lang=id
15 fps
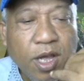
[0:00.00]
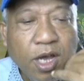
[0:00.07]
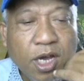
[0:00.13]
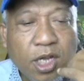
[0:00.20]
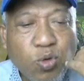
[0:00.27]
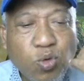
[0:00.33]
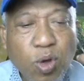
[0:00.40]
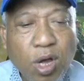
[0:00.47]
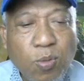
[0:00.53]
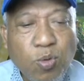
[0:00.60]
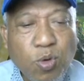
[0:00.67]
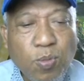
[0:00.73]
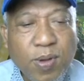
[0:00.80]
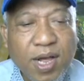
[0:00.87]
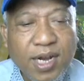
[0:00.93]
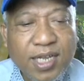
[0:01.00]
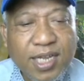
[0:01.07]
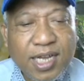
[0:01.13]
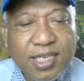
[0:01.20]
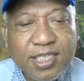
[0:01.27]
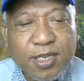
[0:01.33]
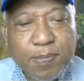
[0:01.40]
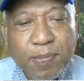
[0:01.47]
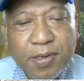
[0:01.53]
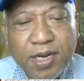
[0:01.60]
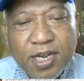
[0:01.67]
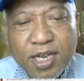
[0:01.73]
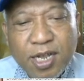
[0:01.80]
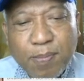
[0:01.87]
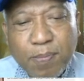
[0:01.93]
Ketua Umum Aliansi
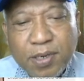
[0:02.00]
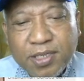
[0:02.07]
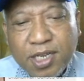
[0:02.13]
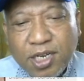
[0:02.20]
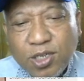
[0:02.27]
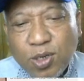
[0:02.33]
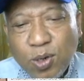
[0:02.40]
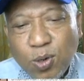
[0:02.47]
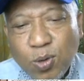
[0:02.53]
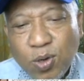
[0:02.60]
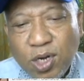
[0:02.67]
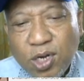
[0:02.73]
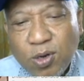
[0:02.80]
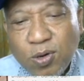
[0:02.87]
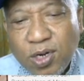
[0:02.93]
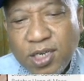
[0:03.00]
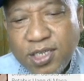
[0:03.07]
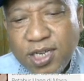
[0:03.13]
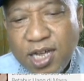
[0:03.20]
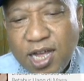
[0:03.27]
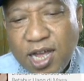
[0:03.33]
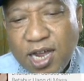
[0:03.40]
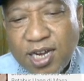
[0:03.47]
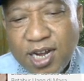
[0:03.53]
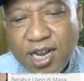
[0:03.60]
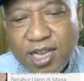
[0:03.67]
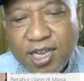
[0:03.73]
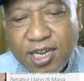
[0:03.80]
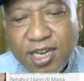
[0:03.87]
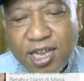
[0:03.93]
Pedagang Pasar Seluruh Indonesia
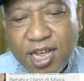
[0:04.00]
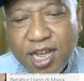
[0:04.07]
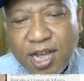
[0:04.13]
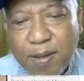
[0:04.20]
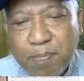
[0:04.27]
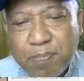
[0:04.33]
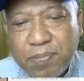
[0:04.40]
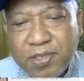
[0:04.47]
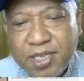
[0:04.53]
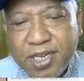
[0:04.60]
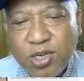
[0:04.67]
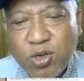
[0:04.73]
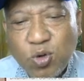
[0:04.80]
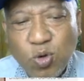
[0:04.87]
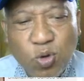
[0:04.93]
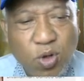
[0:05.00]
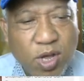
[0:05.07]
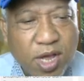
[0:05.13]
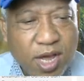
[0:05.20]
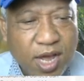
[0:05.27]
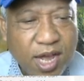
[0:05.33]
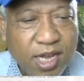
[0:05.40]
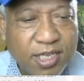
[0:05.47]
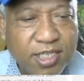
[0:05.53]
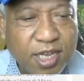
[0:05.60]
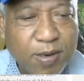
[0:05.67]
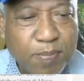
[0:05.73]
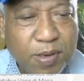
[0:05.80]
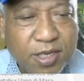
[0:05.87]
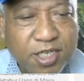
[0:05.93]
adalah kini Absindo
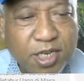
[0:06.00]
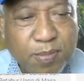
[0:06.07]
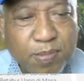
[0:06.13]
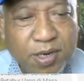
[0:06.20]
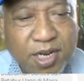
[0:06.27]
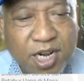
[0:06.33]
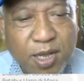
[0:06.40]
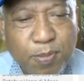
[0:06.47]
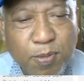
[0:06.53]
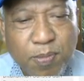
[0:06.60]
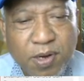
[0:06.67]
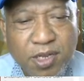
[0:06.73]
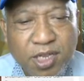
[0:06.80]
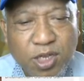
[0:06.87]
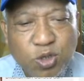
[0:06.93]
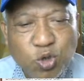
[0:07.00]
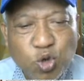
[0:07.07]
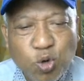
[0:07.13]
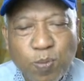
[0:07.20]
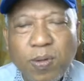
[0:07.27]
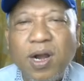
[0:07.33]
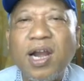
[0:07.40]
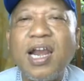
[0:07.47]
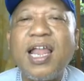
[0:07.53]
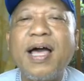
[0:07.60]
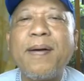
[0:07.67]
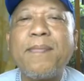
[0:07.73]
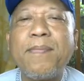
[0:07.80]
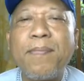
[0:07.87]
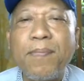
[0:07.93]
Hasan Basri menilai pemerintah cukup
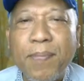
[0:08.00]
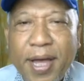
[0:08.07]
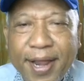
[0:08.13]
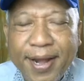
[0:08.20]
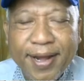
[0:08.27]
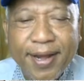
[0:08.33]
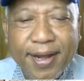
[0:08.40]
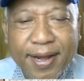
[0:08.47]
lamban